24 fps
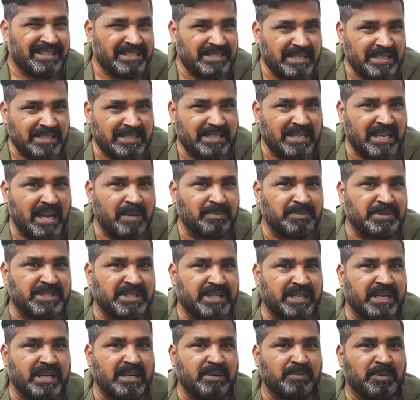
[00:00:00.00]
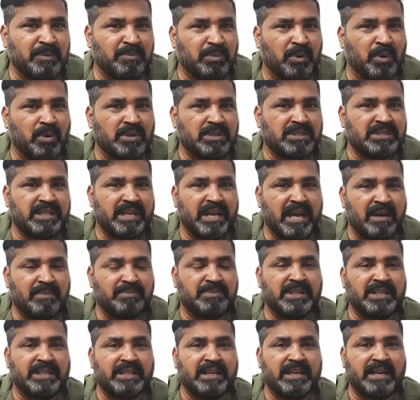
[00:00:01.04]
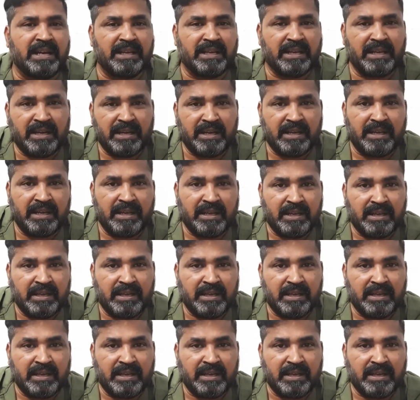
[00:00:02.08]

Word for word: जैसे ही आप स्क्रीन पे पहुंचते हैं आपने देखा कि अरे